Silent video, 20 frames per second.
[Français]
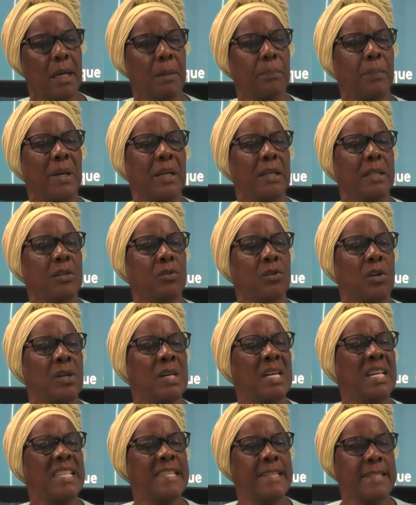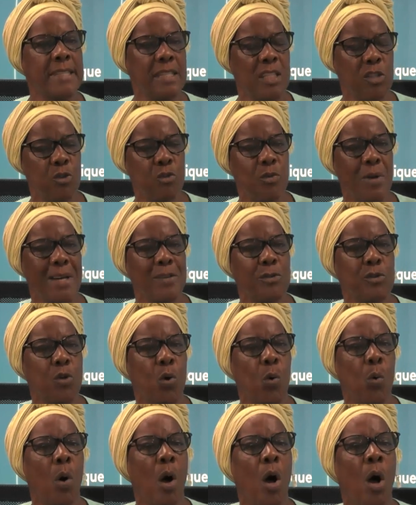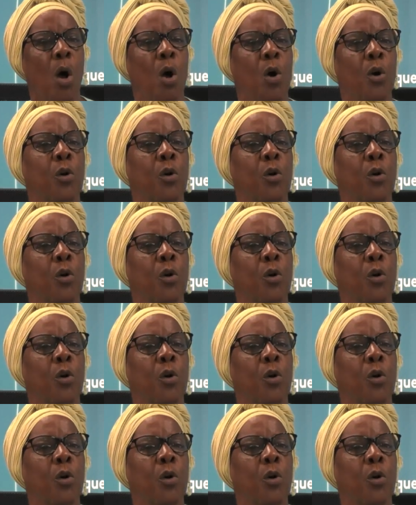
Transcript: a parlé de situations